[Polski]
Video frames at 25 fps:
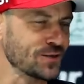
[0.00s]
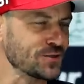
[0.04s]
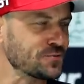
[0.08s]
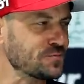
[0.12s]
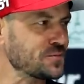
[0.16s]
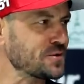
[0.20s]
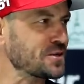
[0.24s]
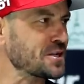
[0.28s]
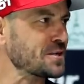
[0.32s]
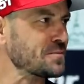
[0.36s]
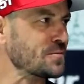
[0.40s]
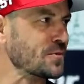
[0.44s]

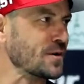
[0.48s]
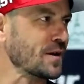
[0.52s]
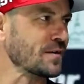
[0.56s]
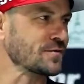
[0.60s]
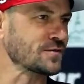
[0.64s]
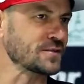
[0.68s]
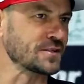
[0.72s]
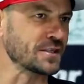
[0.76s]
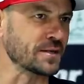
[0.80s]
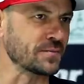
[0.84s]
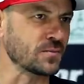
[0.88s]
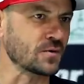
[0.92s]
Zbigniew
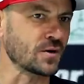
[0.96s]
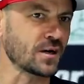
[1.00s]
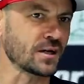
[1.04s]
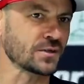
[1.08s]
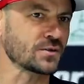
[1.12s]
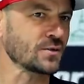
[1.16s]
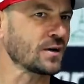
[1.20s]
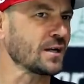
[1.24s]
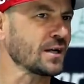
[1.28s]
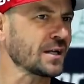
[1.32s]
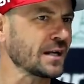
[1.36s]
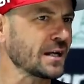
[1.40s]
Morawski na
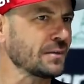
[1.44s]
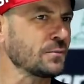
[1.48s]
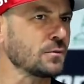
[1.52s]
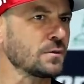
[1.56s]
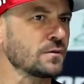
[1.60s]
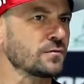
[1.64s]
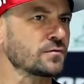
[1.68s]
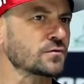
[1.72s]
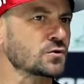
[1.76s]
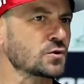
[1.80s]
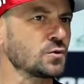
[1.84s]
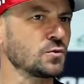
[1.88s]
bogato, ale ja
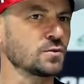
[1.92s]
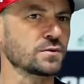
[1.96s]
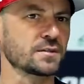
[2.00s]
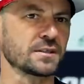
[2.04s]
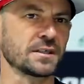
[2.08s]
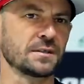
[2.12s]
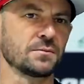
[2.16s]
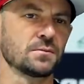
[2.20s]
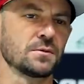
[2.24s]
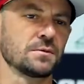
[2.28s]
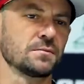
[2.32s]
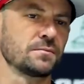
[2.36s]
byłem w
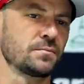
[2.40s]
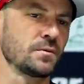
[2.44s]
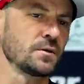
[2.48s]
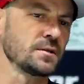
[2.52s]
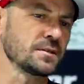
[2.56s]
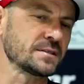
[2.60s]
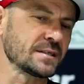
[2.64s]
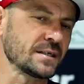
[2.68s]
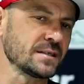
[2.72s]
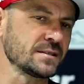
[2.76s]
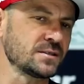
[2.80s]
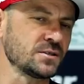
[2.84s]
szkółce, ja byłem po
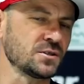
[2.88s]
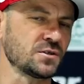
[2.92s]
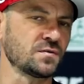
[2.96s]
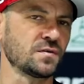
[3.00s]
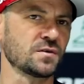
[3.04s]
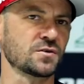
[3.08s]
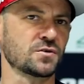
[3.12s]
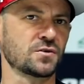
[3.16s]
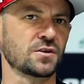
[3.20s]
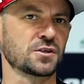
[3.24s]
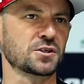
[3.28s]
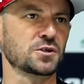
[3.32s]
licencji
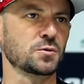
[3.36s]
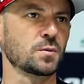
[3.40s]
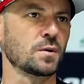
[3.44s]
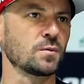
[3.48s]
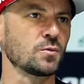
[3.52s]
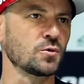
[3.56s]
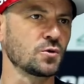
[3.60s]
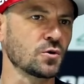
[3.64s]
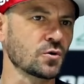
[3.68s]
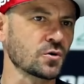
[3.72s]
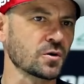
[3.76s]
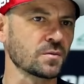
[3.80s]
świeżo, także
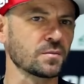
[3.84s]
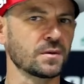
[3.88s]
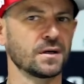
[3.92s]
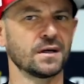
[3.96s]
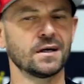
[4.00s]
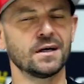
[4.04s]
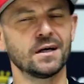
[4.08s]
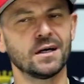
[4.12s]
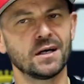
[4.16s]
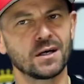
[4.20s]
byłem juniorem,